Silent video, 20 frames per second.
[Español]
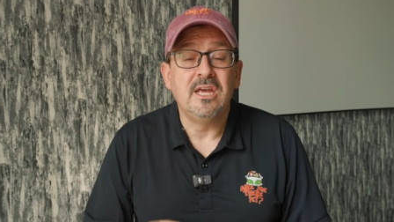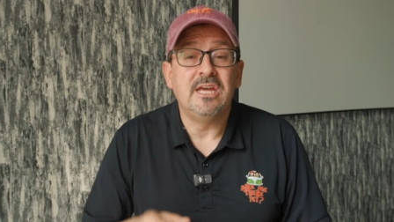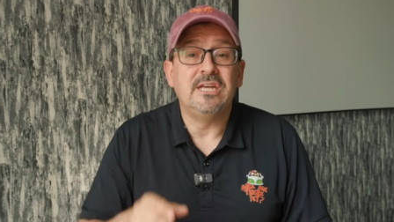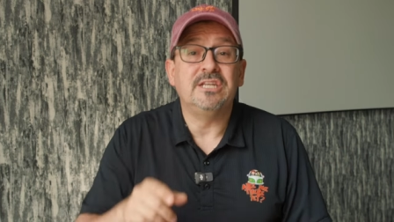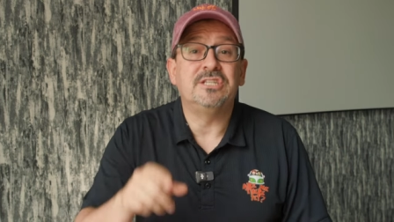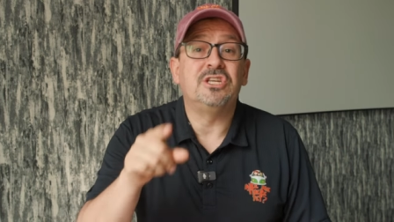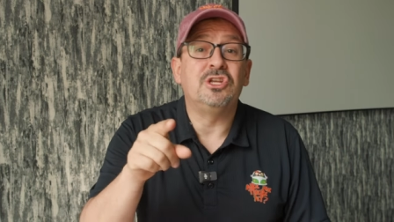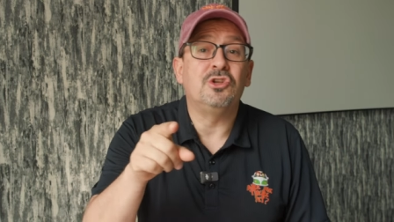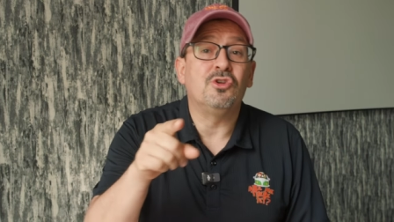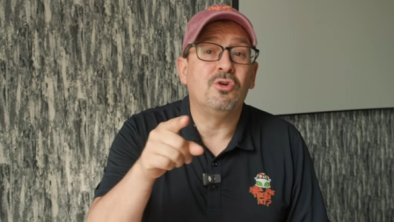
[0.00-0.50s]

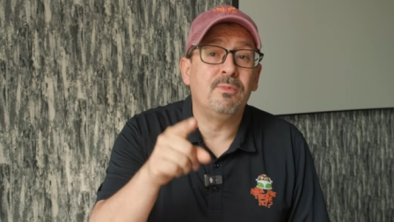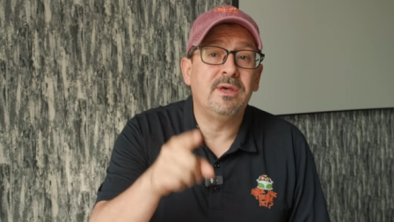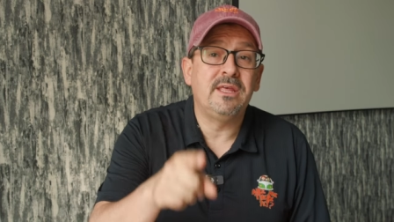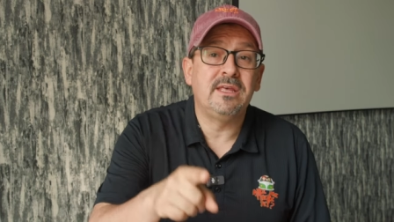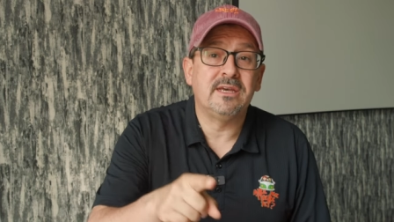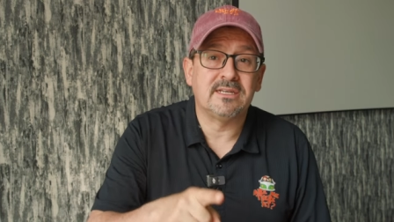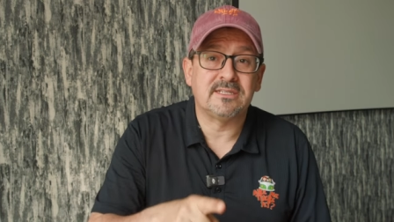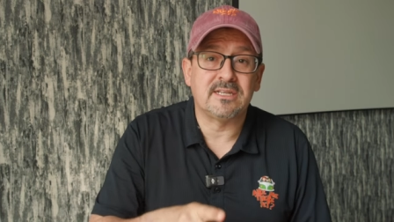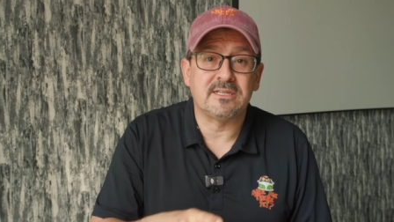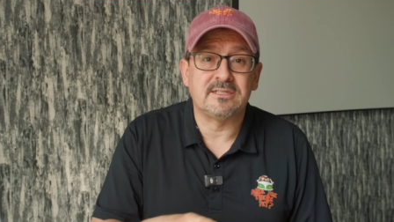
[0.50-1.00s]
y si no me
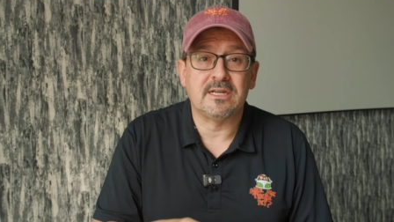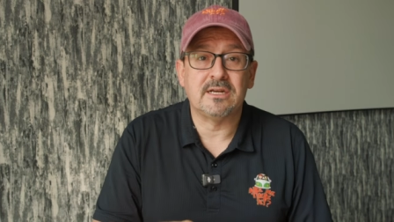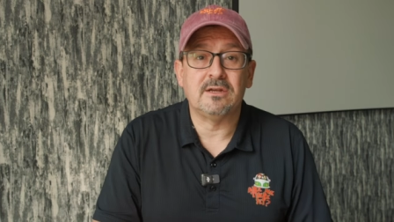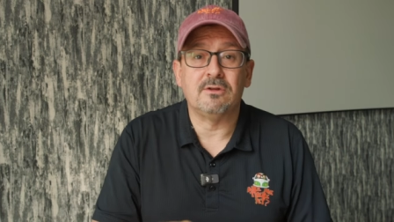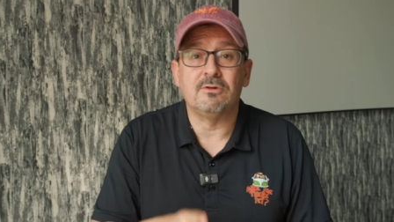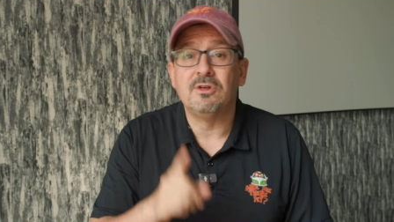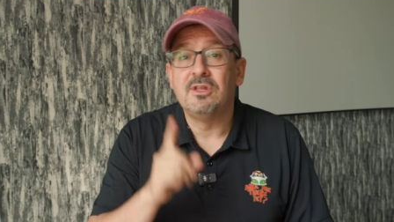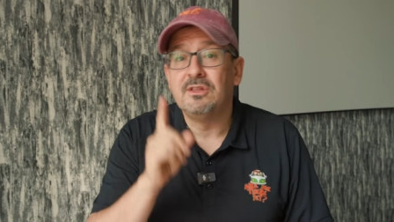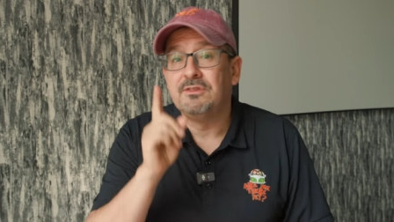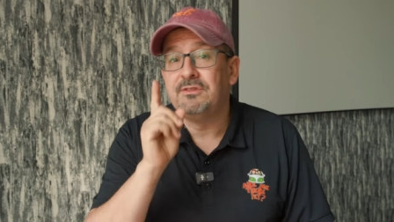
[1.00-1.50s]
dejas
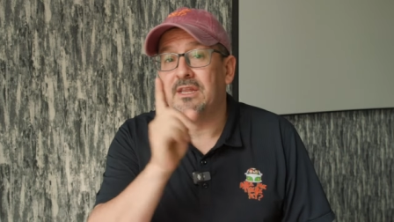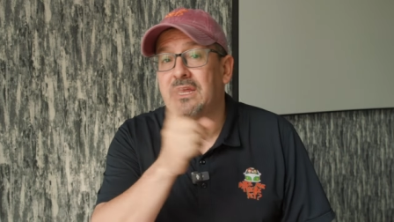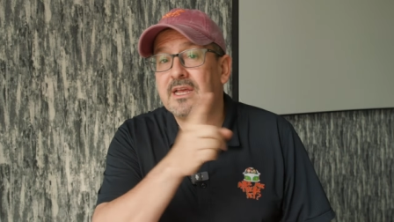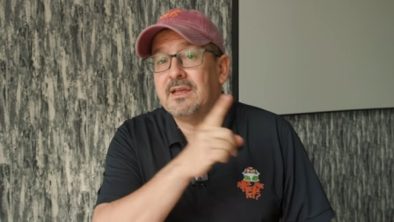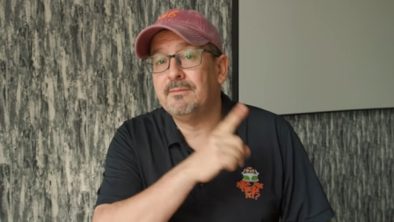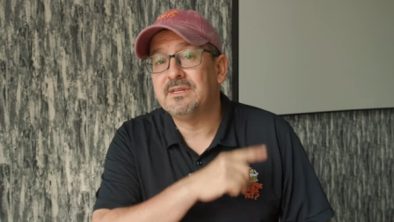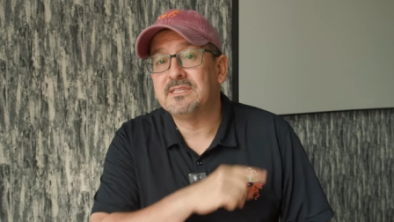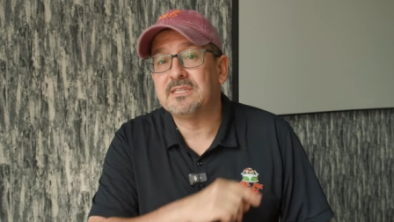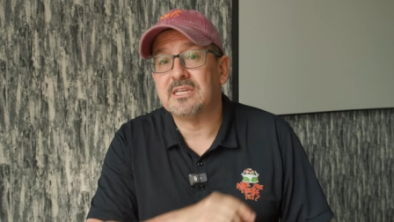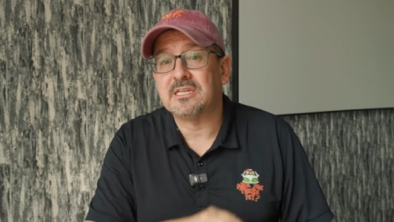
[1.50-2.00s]
hacerlo, diré
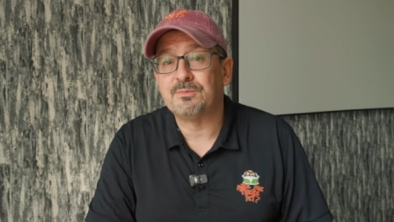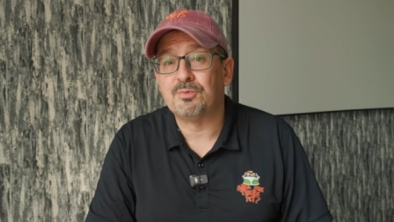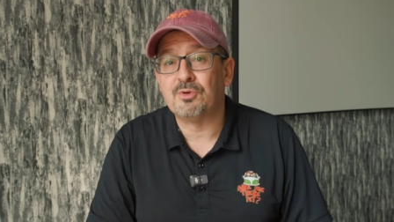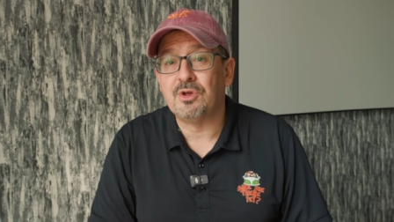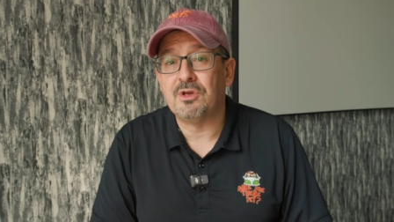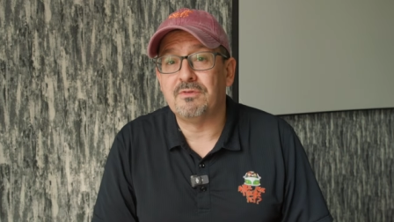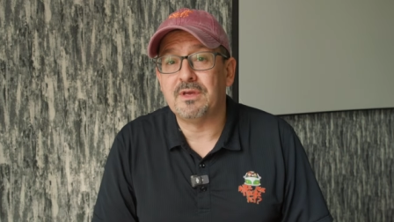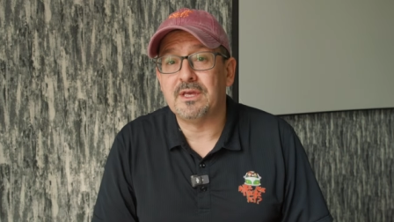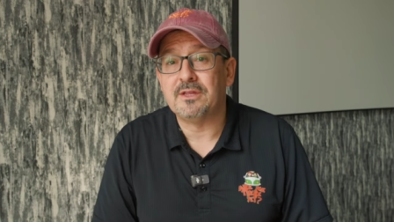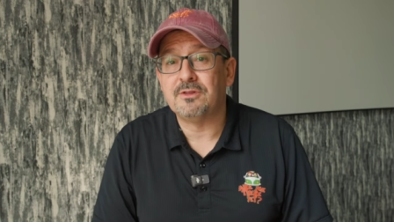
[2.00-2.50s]
que me estás
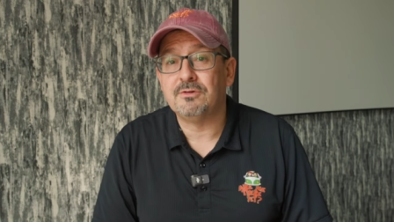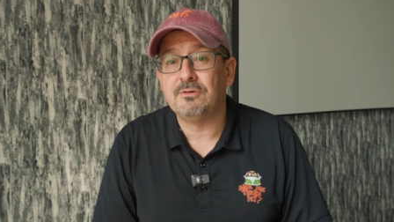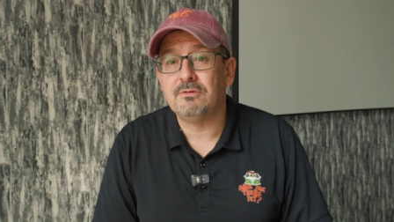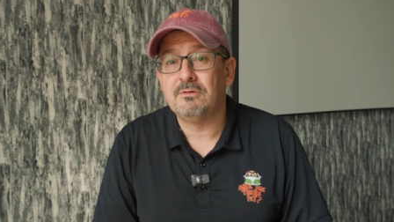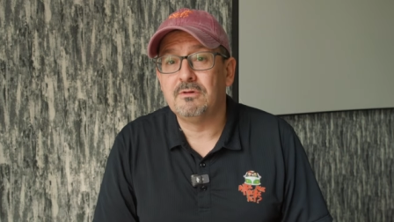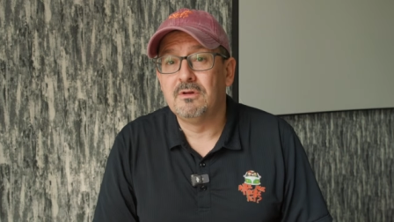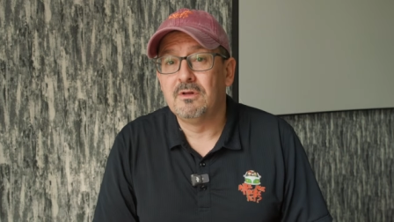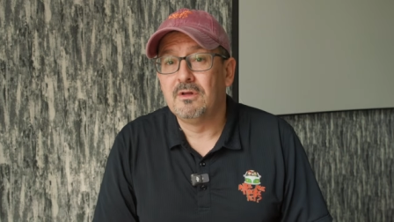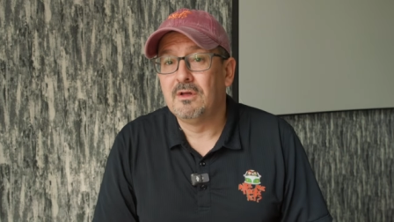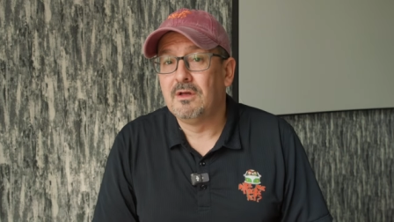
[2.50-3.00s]

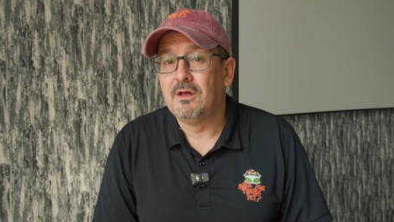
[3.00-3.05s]
prohibiendo.